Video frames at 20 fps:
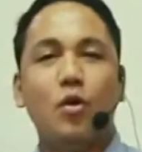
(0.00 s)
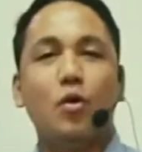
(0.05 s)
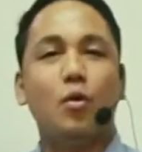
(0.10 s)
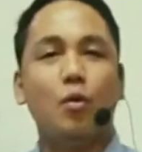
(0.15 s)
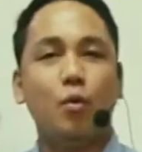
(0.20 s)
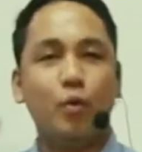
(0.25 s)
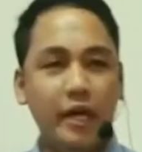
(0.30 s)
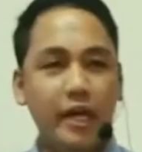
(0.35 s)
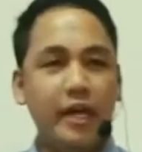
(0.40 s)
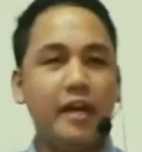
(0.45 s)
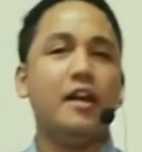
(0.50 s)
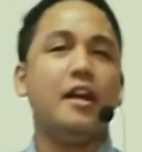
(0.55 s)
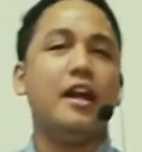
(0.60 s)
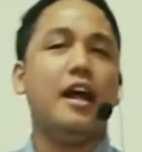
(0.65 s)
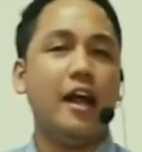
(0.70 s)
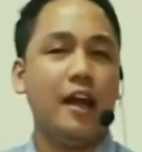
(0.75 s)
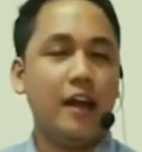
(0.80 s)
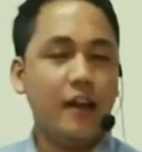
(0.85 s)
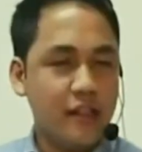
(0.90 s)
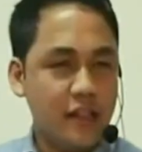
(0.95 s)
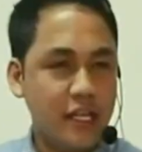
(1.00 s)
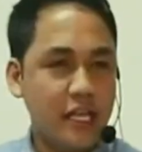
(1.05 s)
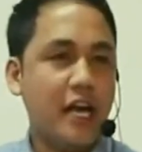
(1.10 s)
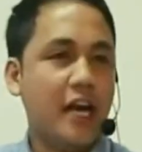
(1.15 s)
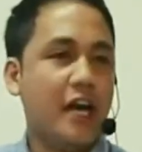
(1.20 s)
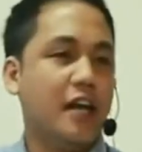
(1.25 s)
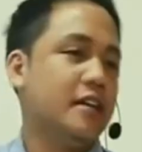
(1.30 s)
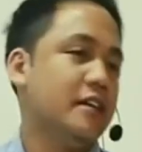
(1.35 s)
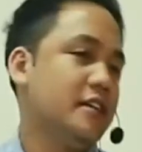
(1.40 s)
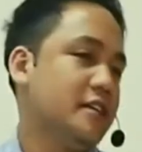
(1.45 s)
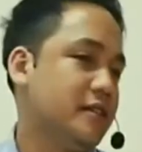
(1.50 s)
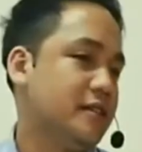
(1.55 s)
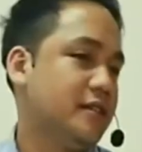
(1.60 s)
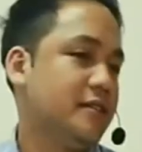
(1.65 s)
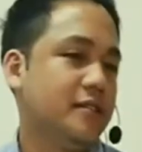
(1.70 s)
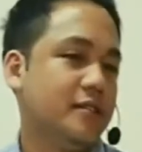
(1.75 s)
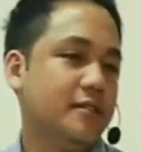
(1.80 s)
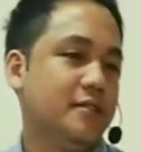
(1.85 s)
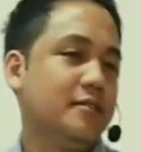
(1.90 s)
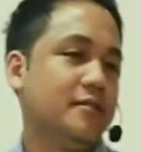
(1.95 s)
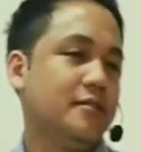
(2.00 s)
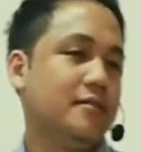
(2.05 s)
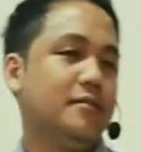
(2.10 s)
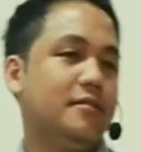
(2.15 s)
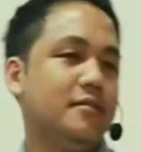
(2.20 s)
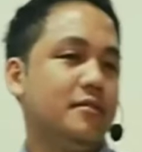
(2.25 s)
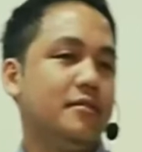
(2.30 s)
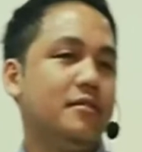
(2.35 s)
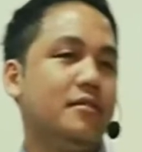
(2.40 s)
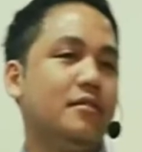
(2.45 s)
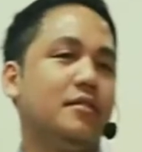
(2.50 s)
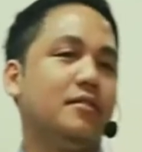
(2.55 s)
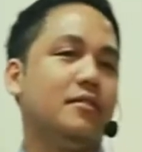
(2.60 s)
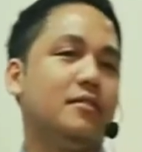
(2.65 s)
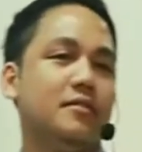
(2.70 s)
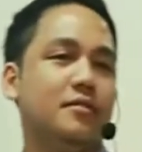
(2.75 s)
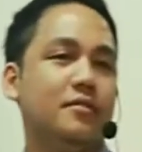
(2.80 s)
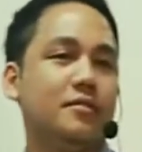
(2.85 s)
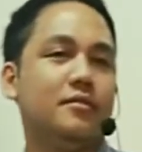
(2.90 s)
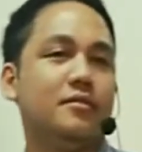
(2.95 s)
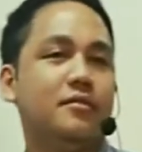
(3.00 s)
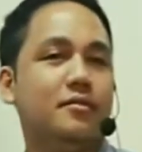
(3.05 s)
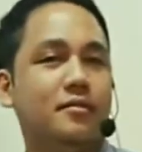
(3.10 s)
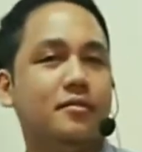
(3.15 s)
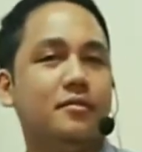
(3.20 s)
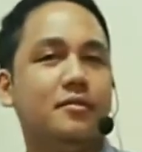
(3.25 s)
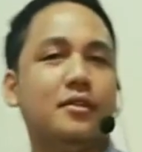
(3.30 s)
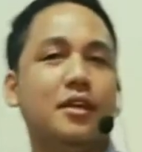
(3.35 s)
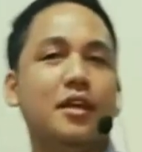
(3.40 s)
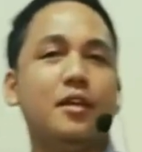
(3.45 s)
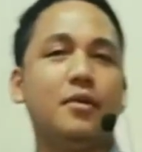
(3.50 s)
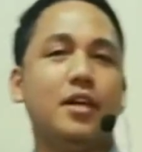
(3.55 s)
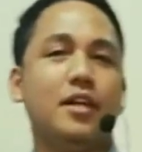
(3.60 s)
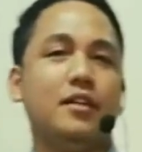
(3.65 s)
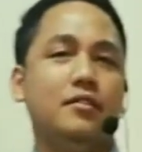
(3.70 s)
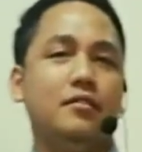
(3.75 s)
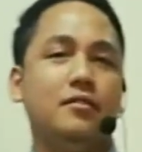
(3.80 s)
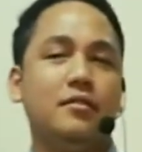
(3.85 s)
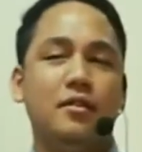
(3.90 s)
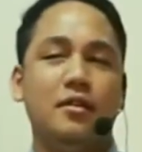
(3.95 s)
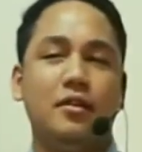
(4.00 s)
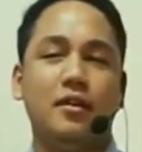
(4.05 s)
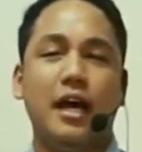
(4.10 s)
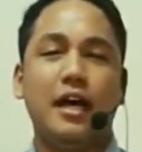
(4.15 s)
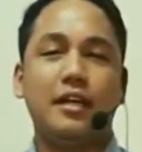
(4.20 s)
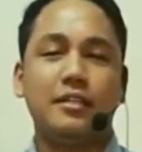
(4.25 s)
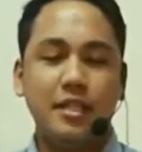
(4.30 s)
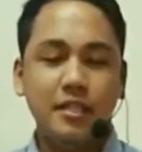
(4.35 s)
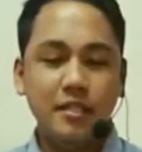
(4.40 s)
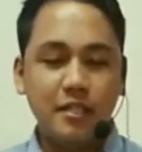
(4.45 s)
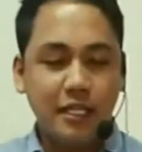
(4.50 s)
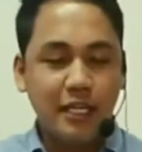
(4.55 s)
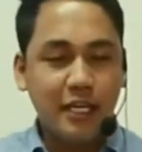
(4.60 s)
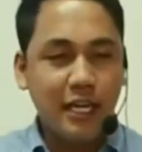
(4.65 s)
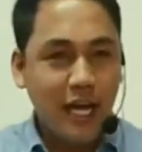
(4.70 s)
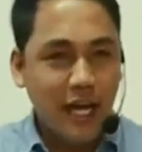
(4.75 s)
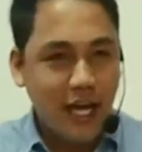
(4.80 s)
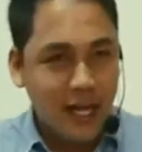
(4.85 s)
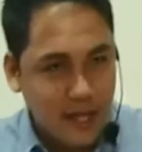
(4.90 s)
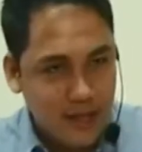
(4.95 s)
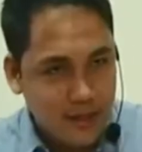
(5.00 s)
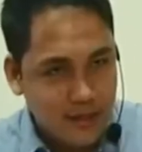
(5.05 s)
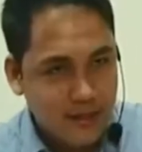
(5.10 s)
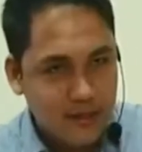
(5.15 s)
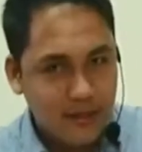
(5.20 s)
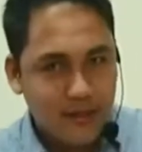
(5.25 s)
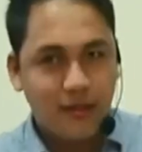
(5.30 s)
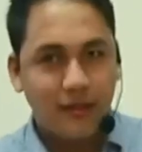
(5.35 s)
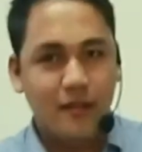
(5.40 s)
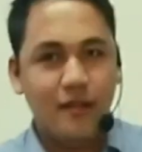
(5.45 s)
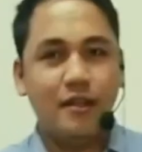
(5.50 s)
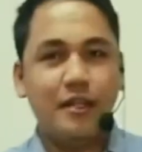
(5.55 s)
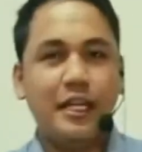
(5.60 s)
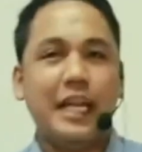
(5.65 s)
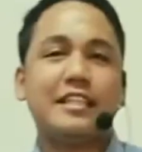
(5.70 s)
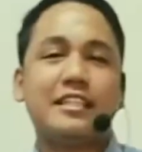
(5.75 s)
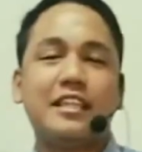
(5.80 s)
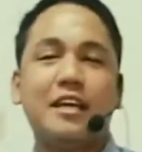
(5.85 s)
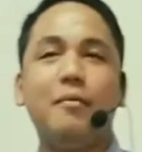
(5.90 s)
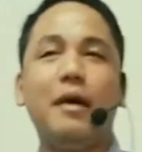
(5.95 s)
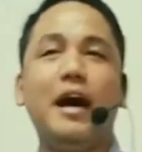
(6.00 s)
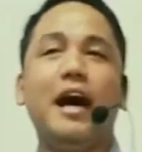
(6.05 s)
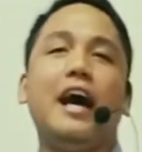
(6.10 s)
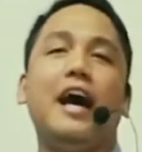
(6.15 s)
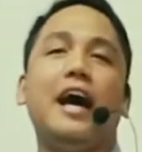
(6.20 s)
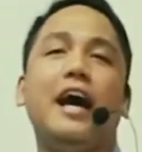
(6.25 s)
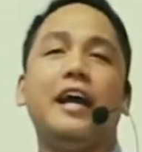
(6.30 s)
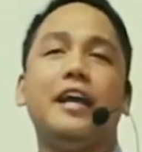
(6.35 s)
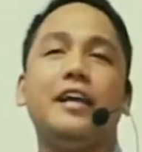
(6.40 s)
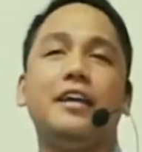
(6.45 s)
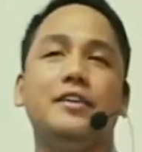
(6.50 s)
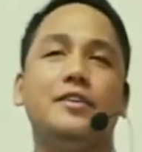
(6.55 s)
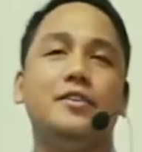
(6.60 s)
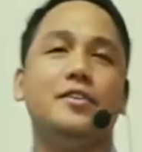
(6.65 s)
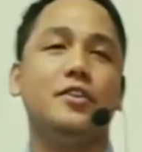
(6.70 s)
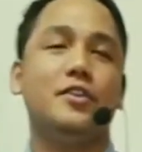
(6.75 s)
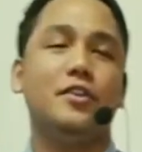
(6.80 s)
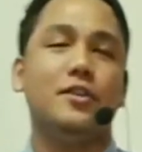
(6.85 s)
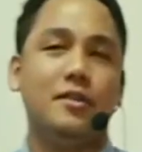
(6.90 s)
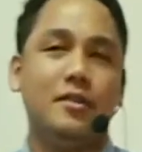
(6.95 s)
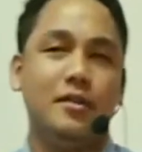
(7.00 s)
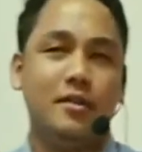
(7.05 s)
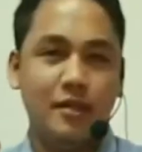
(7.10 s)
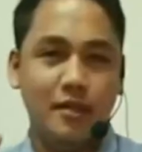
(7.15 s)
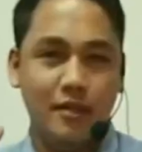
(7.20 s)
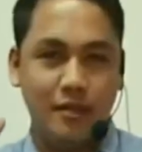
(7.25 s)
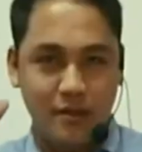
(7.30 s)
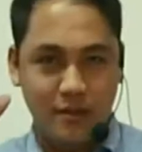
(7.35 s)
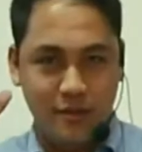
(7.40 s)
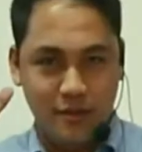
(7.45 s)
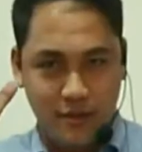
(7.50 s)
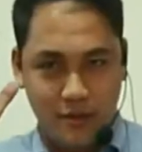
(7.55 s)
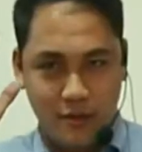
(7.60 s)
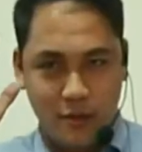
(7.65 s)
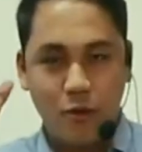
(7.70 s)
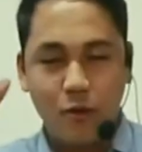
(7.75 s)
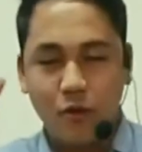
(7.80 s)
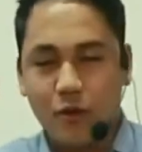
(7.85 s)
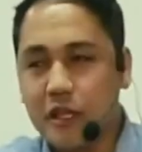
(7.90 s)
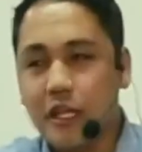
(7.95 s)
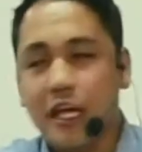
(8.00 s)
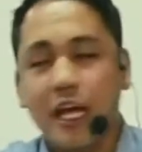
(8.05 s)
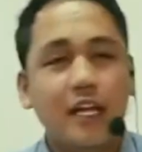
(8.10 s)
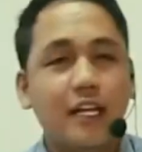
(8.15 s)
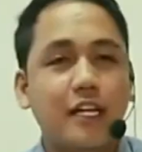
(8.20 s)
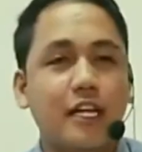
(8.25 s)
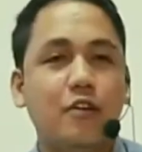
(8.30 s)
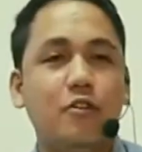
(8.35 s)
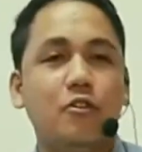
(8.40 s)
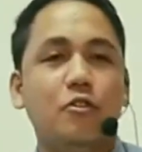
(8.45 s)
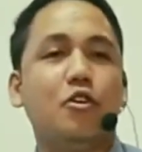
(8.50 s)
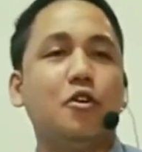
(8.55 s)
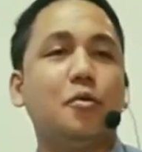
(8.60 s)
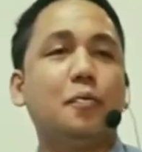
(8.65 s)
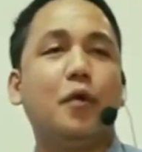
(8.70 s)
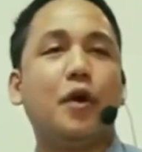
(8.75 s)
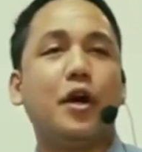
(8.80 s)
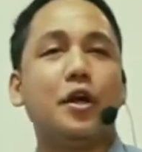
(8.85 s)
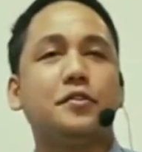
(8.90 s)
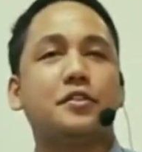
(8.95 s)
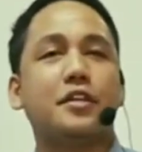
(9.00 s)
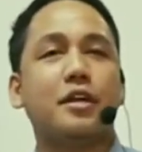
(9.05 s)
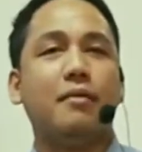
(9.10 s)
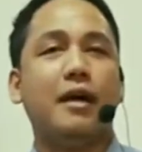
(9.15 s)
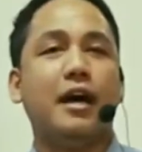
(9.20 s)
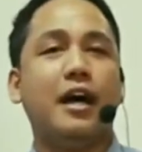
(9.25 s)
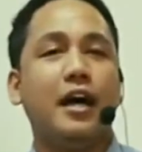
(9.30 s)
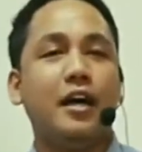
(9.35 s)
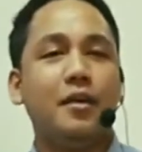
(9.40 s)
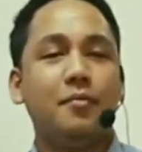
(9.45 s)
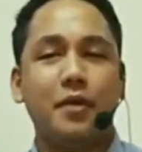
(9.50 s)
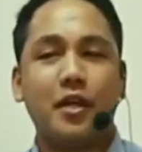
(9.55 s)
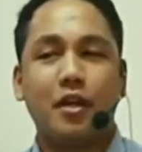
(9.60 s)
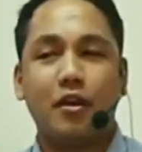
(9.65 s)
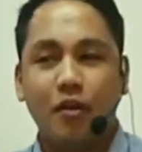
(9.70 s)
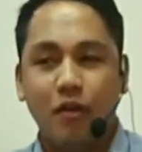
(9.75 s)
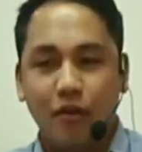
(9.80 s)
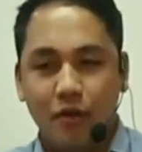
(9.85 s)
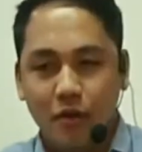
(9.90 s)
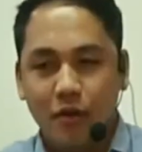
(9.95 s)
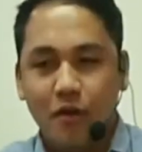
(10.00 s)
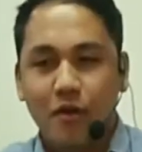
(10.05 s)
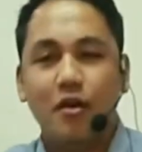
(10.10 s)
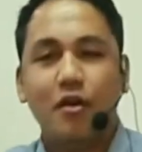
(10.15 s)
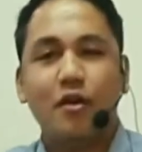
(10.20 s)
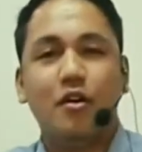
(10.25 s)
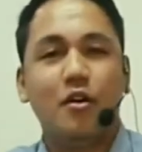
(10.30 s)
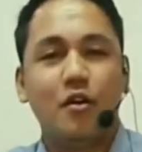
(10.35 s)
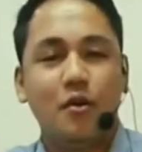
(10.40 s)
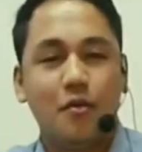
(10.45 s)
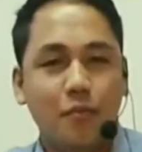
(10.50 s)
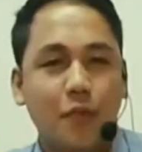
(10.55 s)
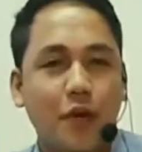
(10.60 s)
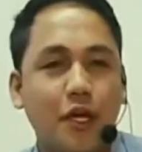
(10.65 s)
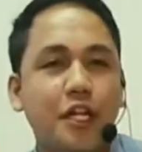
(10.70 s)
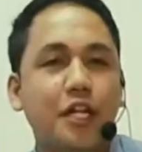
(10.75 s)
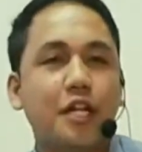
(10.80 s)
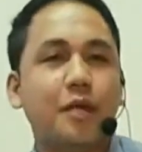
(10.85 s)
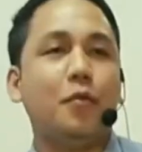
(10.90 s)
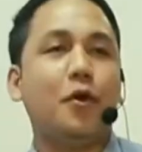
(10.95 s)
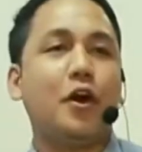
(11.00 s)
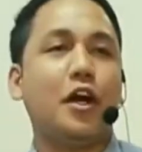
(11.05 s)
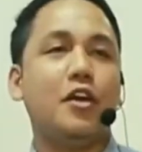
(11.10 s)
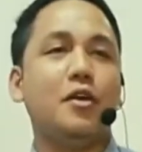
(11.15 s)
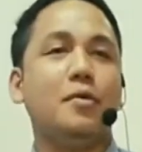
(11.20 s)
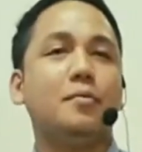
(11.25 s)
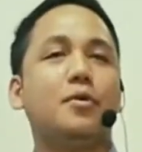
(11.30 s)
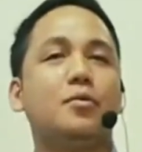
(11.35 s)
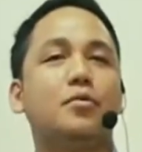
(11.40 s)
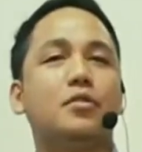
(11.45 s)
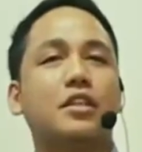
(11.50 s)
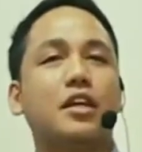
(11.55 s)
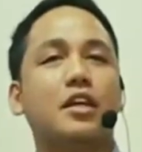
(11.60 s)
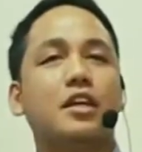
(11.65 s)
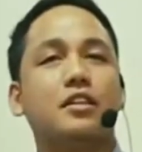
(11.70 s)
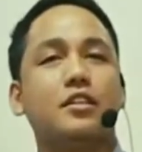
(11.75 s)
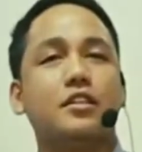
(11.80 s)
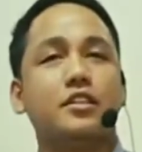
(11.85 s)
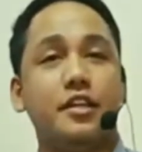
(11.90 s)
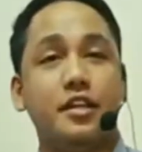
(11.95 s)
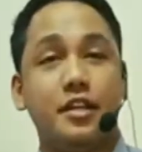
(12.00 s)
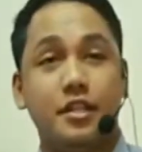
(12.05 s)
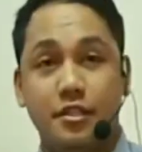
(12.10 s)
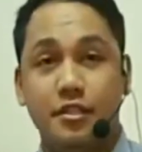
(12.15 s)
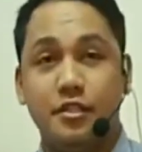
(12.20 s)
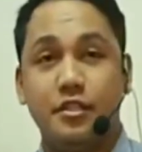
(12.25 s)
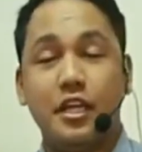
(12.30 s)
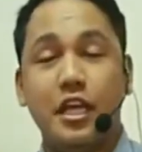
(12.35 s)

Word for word: Where are the others? Wow. Amen? Asan sila? Nasa bahay. Ting, nanonood po kayo sa bahay, pero pwede na po kayong pumunta ng church.